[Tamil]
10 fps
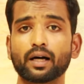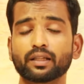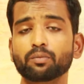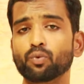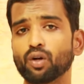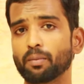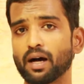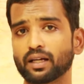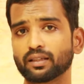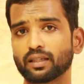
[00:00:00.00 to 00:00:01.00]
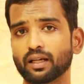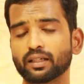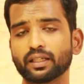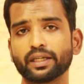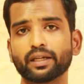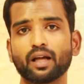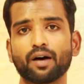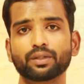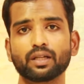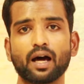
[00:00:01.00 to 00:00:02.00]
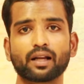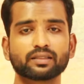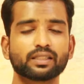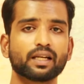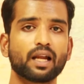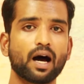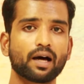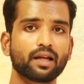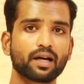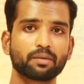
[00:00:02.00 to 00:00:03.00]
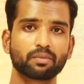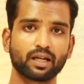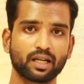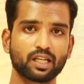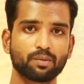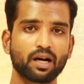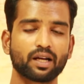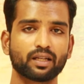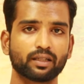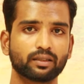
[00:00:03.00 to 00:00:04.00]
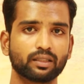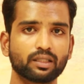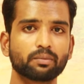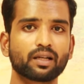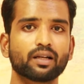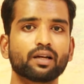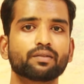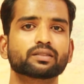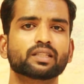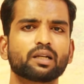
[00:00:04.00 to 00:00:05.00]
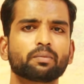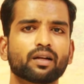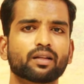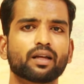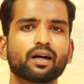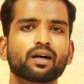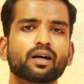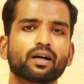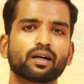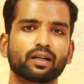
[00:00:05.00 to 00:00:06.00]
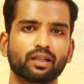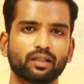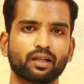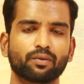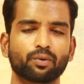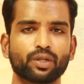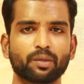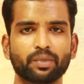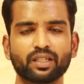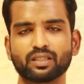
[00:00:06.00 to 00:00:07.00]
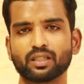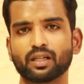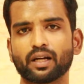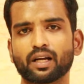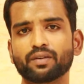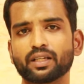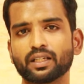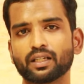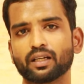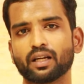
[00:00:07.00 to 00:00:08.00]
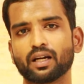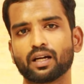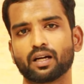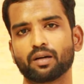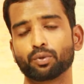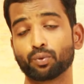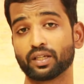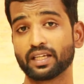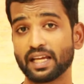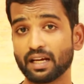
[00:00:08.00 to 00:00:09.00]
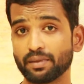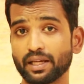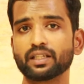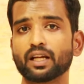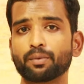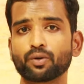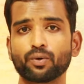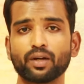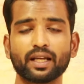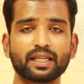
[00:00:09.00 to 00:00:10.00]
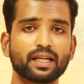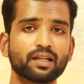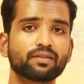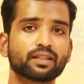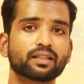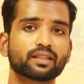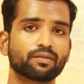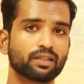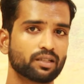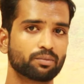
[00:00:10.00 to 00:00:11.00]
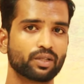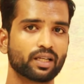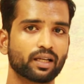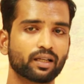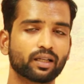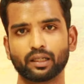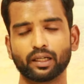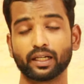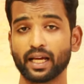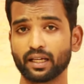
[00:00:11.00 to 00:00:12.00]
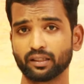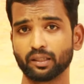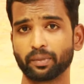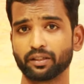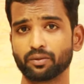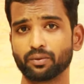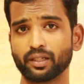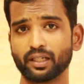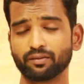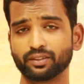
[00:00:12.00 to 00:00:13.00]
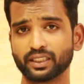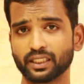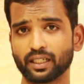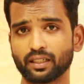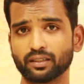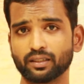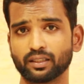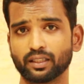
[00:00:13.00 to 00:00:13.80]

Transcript: அதன் மூலமாக தனக்கு ஏதாவது அரசியல் ஆதாயம் கிடைக்குமா என்ற திட்டமிடலில் அவர் செயல்படுறதா அவருடைய பேச்சுகள் நடவடிக்கைகள்லாம் அப்படி ஒரு கேள்வியை நமக்குள்ள எழுவதை தவிர்க்க முடியல ரெண்டாயிரத்தி பதினொன்னுல விஜயகாந்த்